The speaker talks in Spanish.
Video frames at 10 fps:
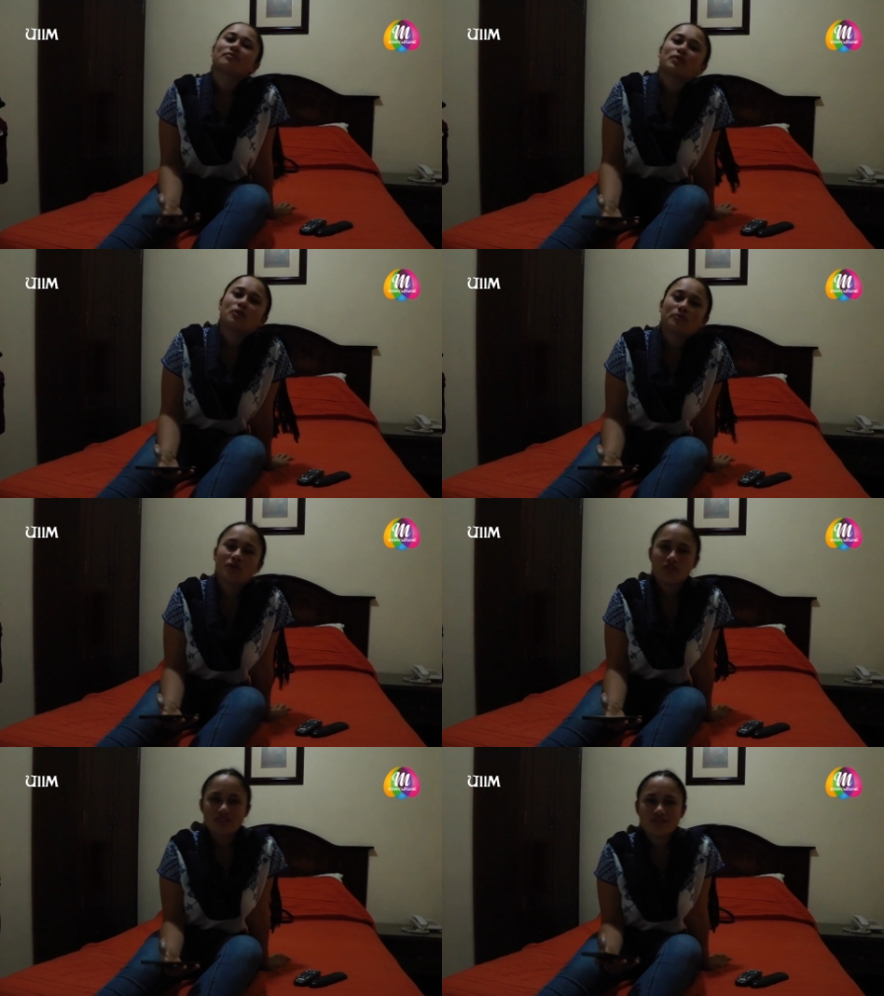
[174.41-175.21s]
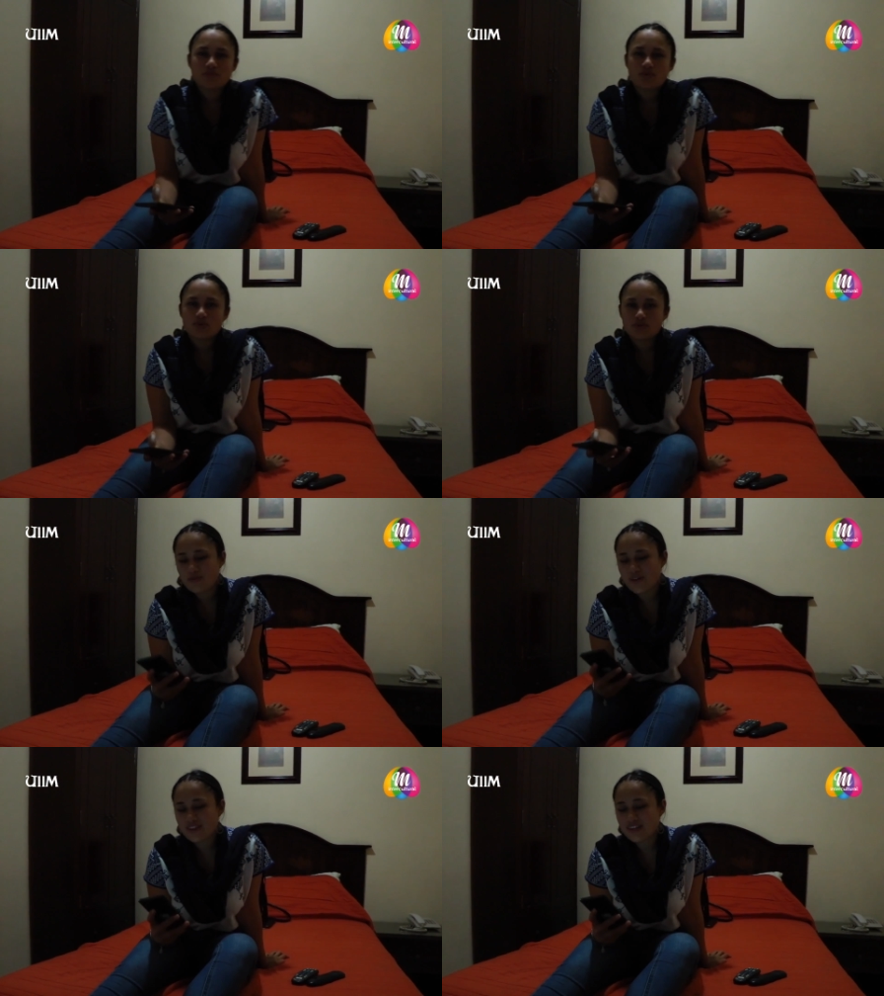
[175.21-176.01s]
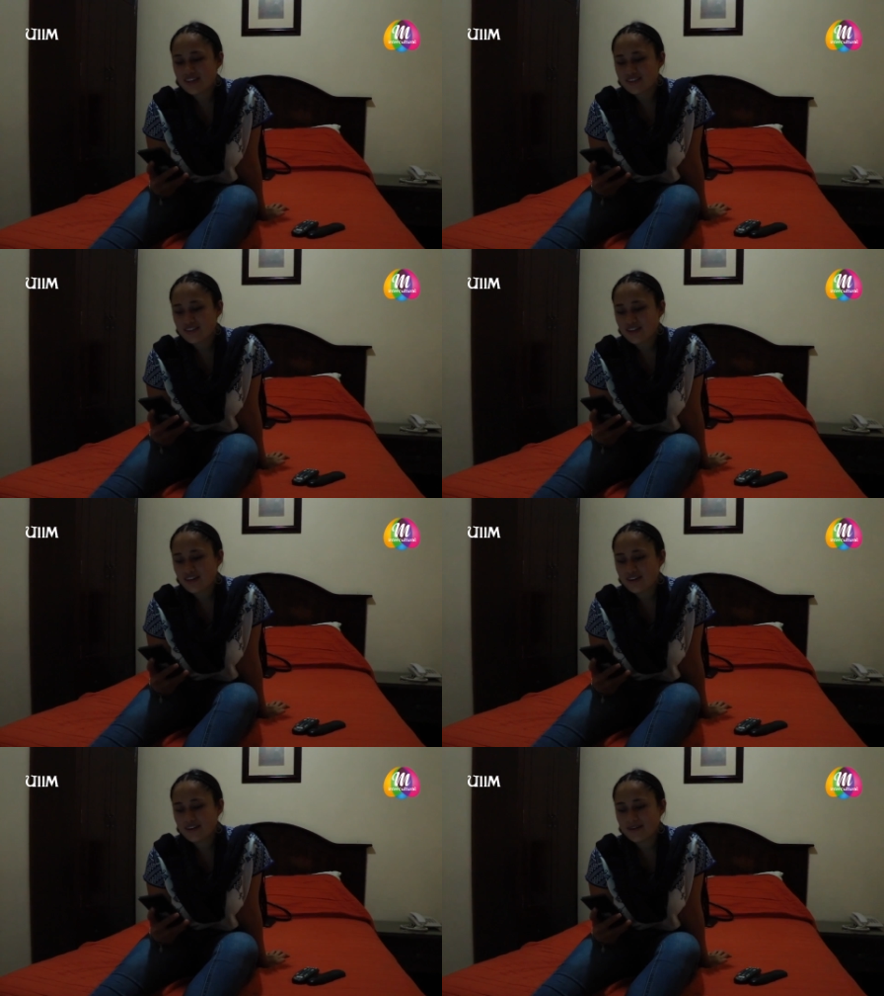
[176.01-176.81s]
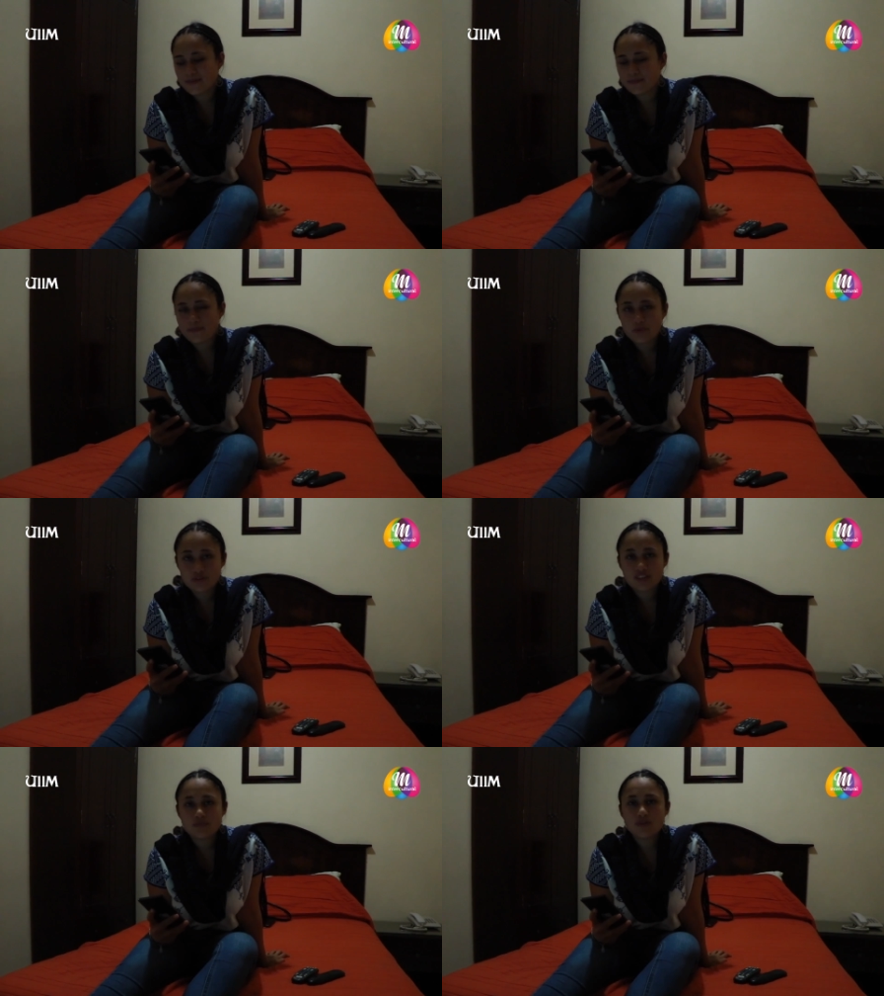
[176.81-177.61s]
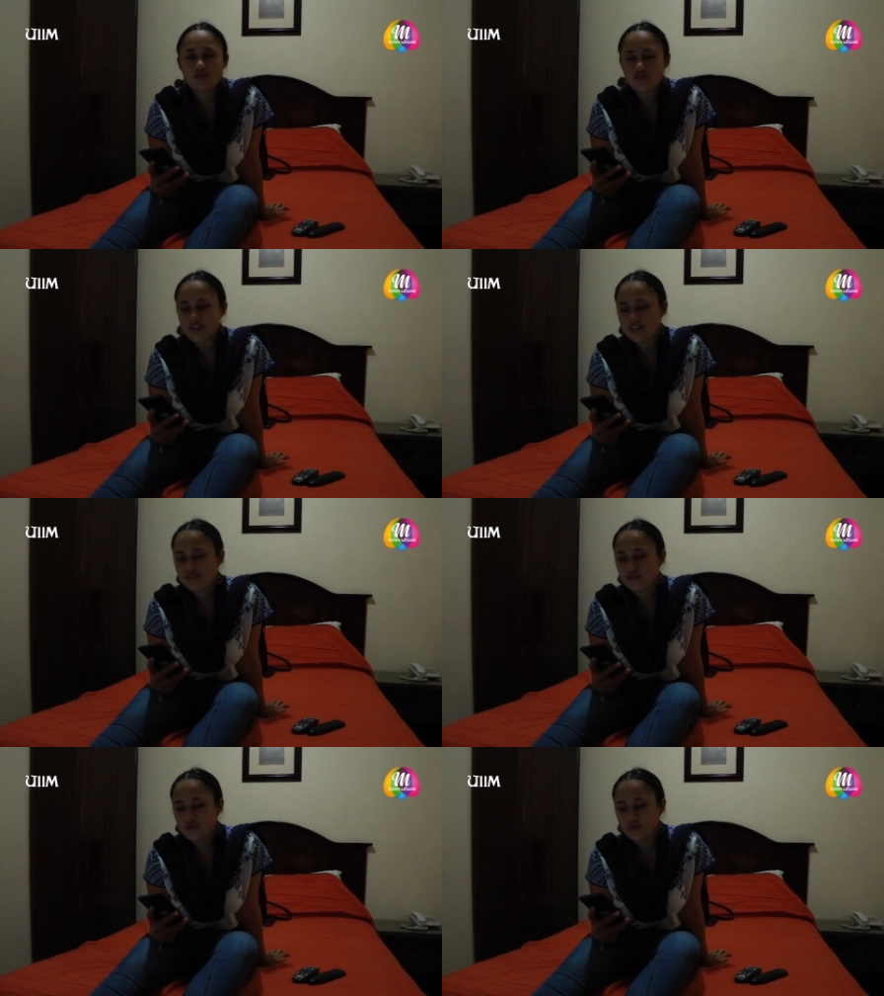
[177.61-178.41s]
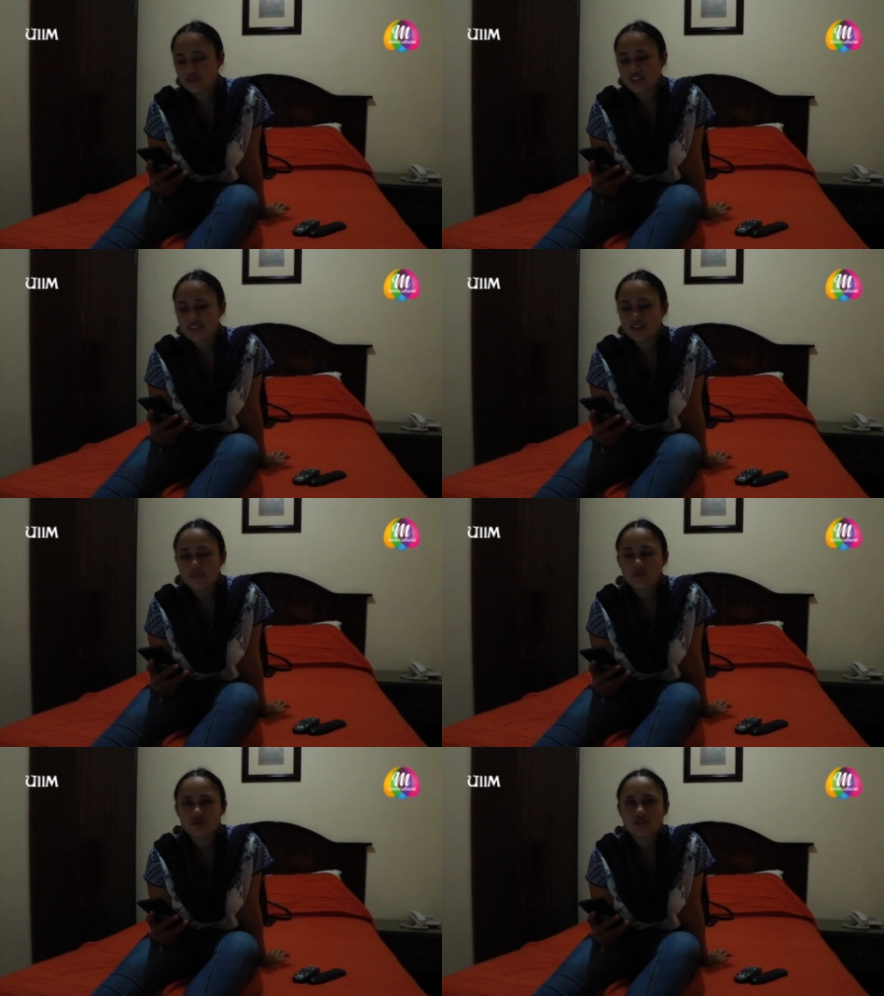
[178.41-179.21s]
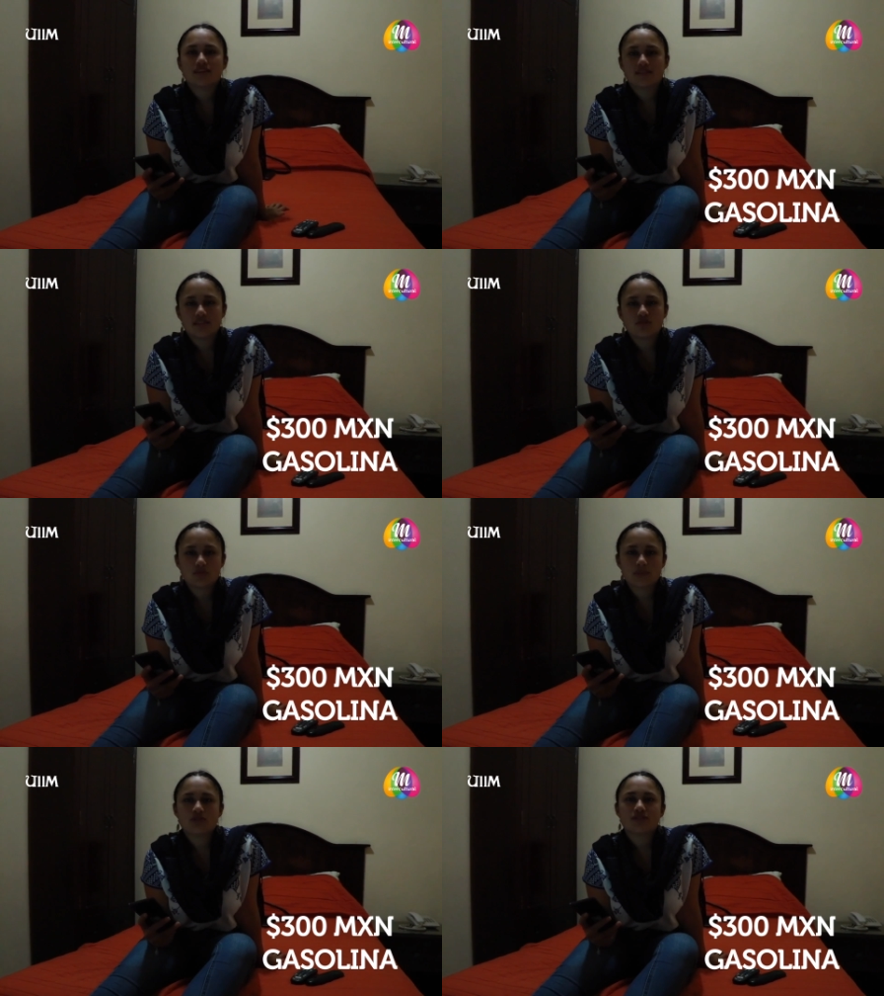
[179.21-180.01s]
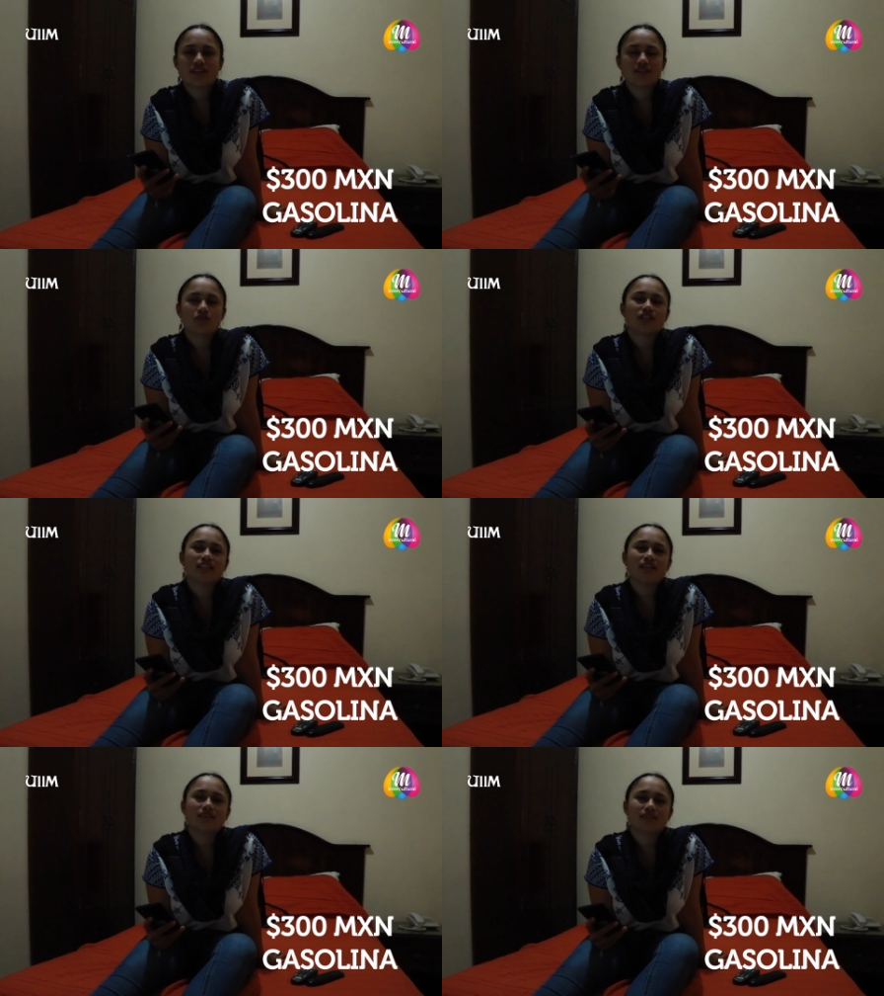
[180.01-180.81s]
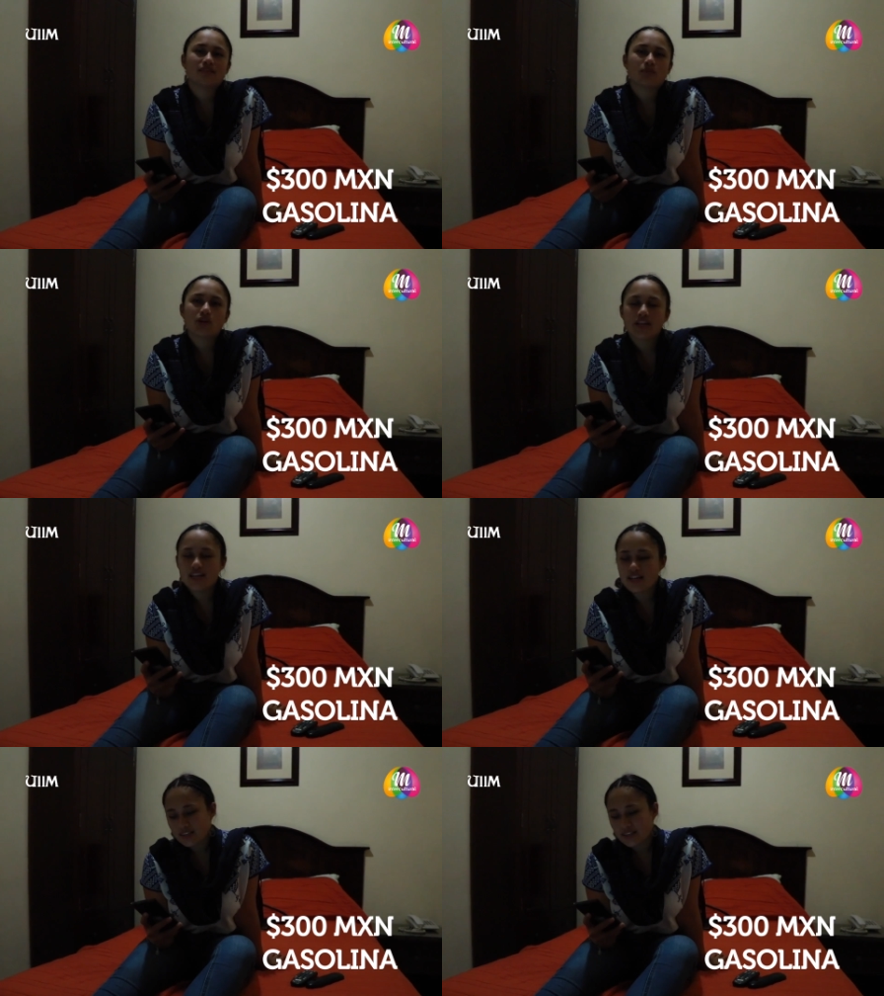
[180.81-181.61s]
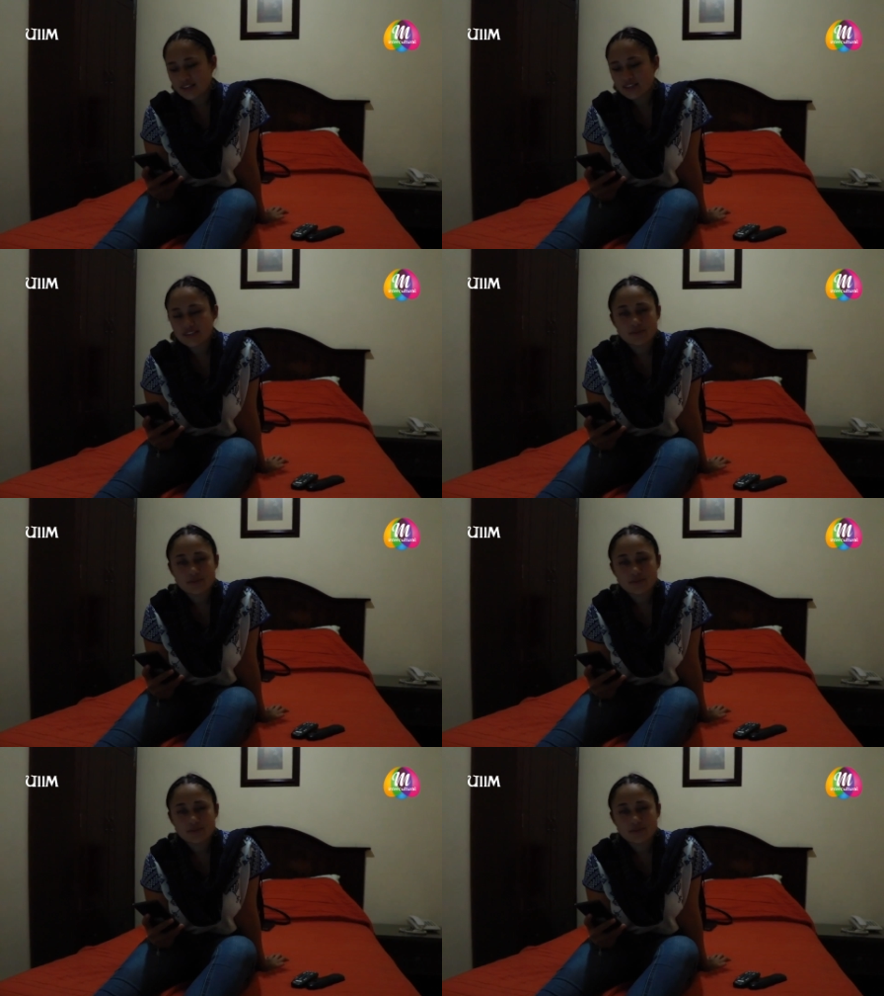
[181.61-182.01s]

Bueno amigos, ya hicimos cuentas. por tres personas nos gastamos 300 pesos en gasolina desde Morelia, es